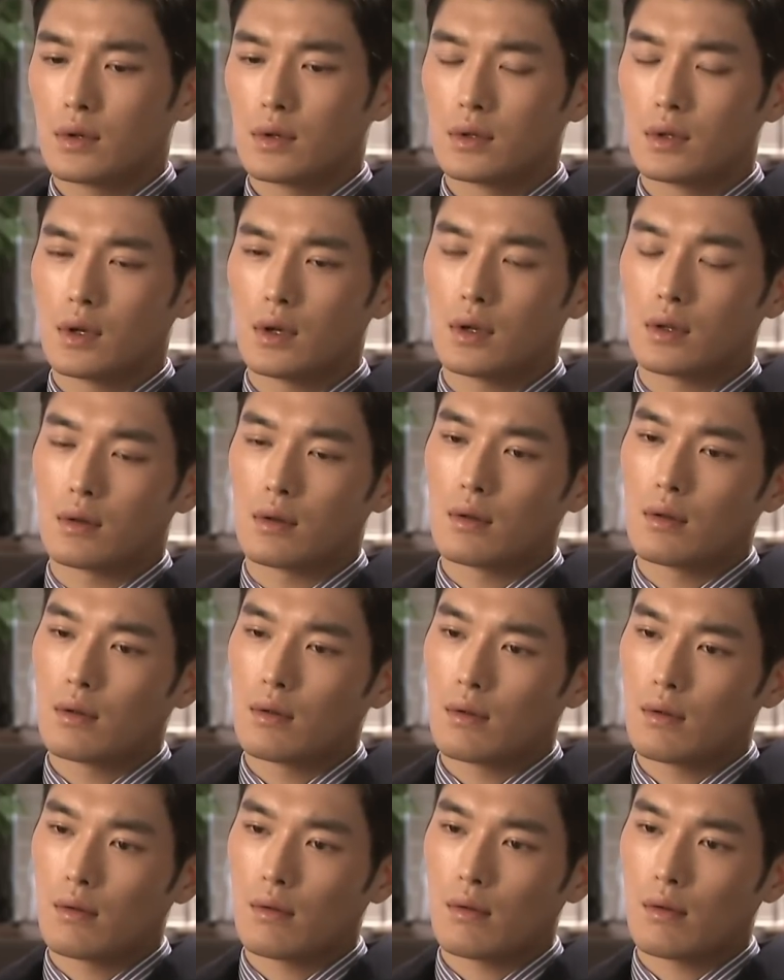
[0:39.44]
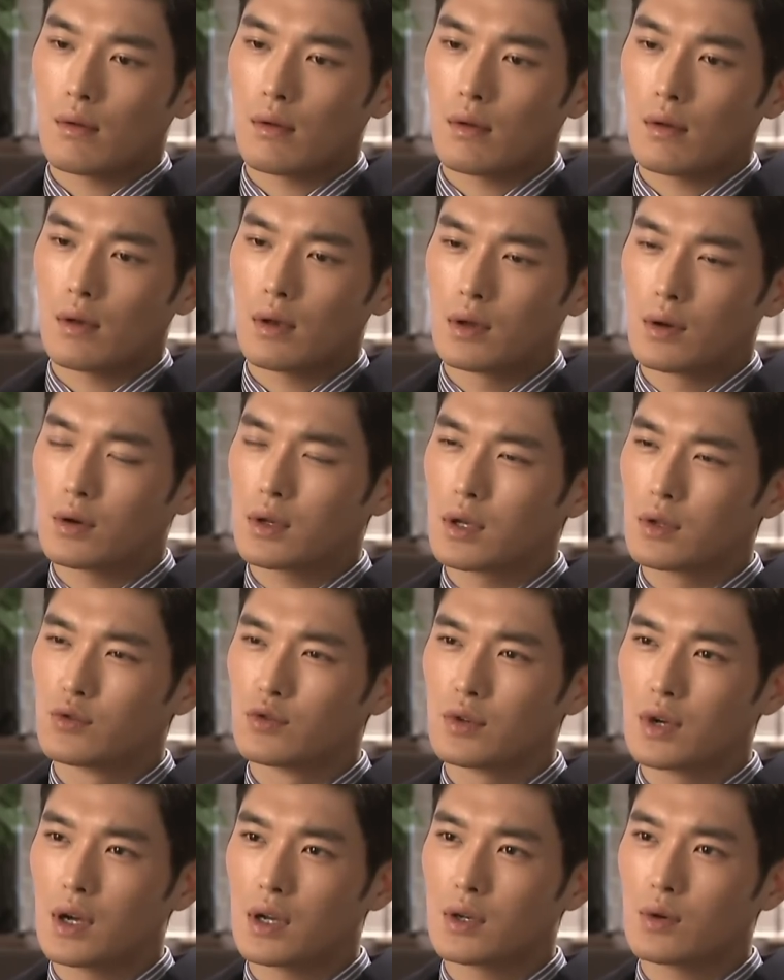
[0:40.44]
근데 이렇게
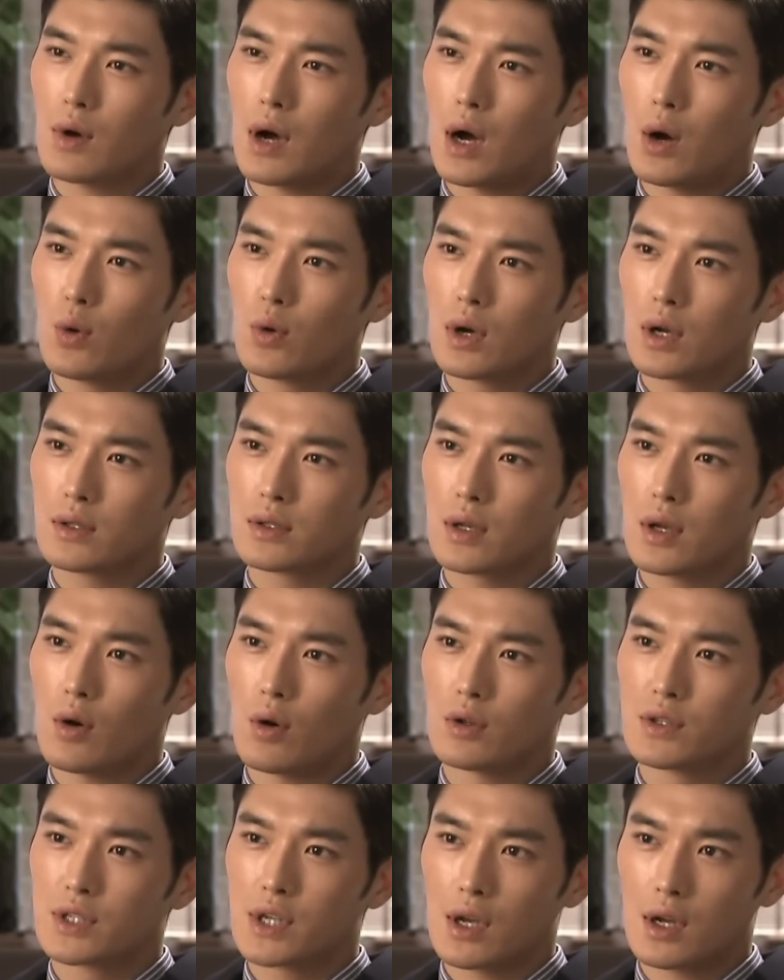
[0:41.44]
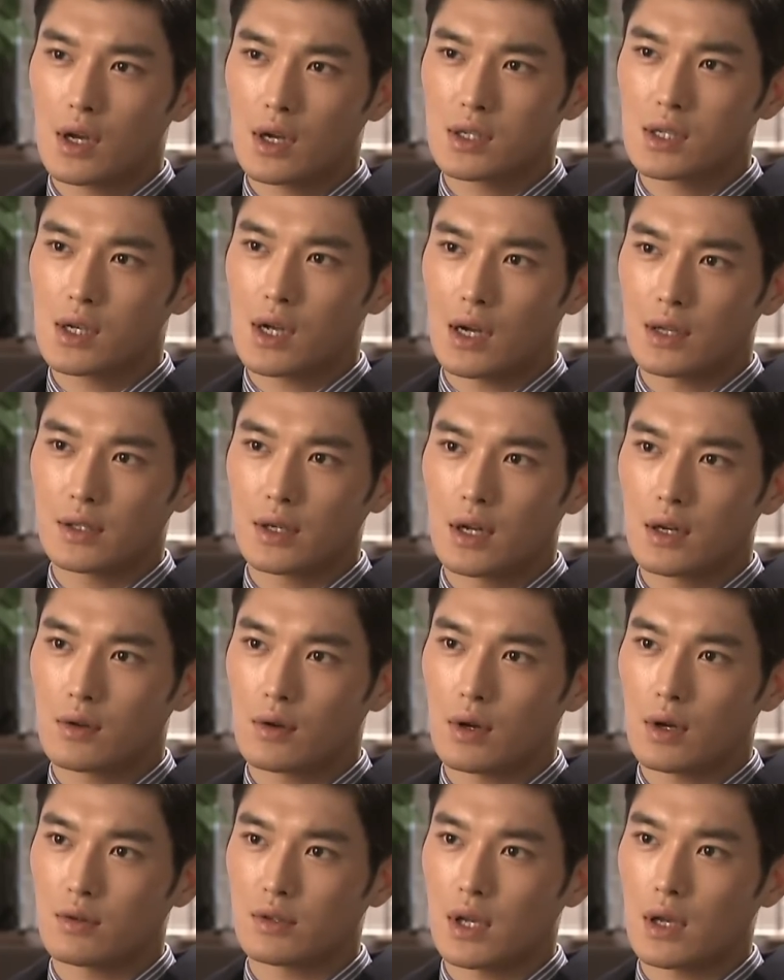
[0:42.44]
눈 가리고 아웅하는 게 언제까지 가능할
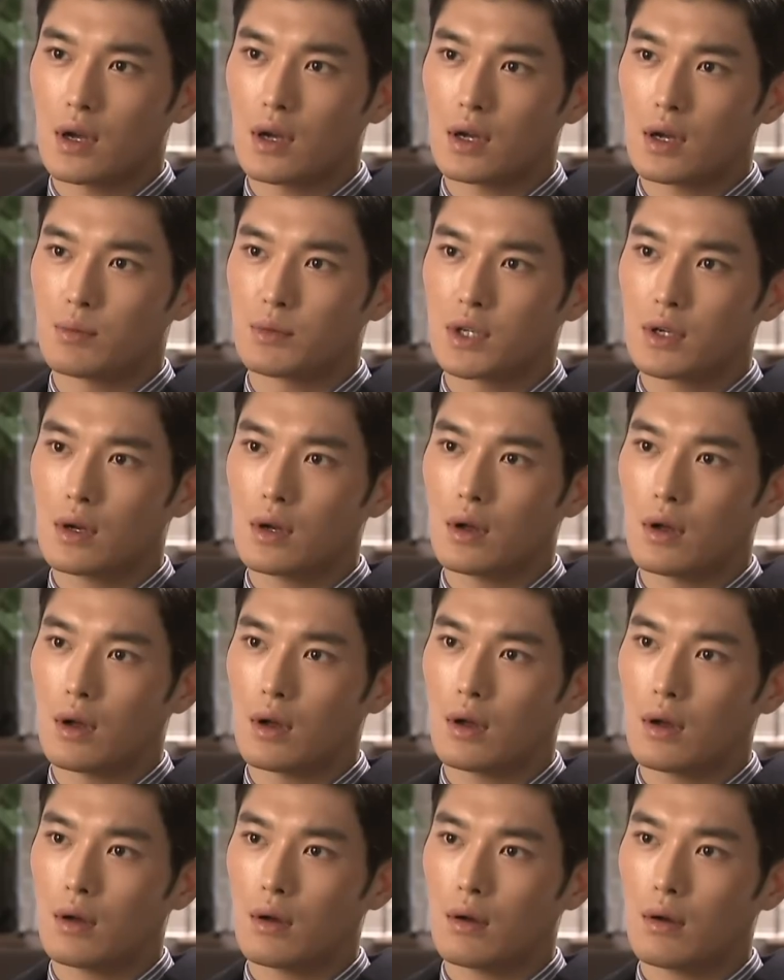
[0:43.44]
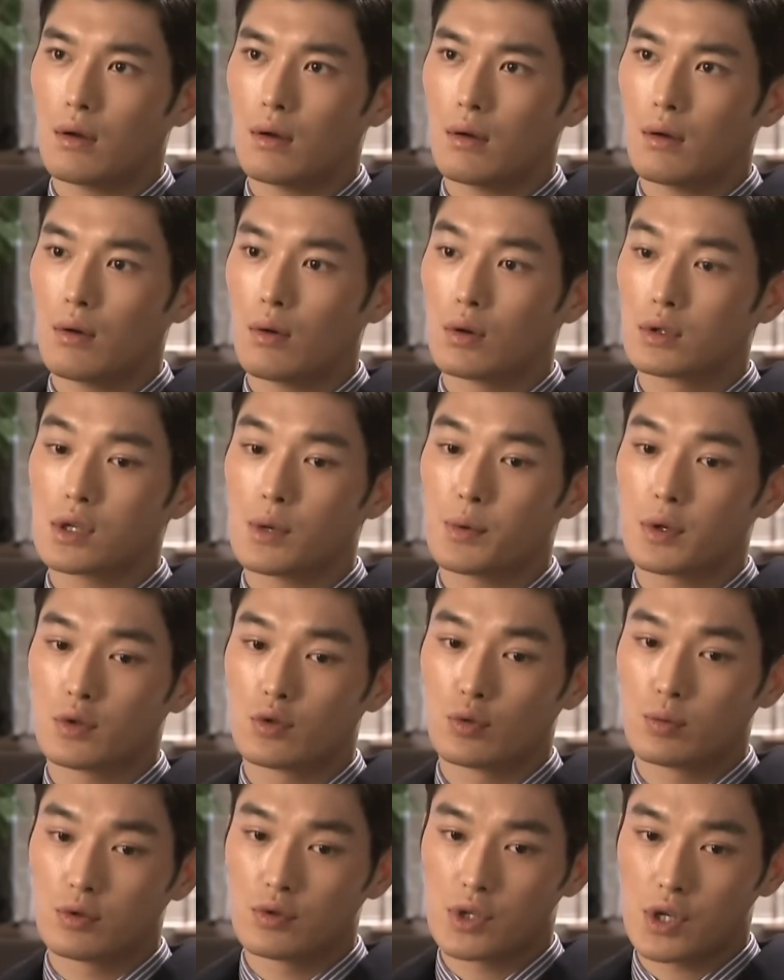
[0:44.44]
거라고 생각합니까? 어차피
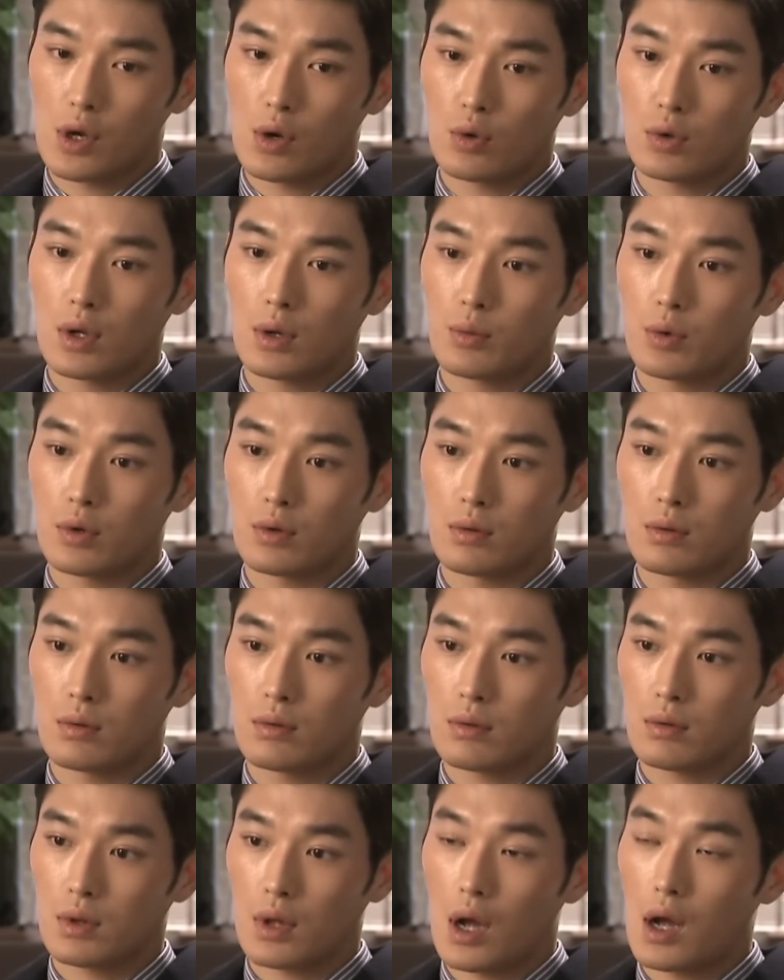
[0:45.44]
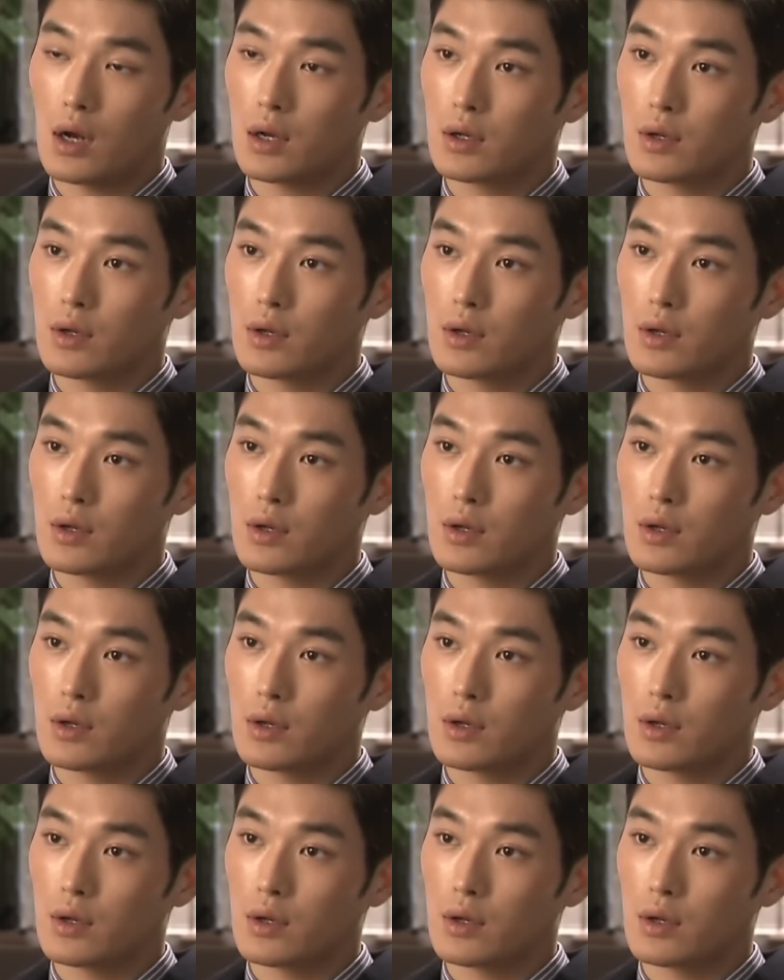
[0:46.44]
두 분 재혼하면 다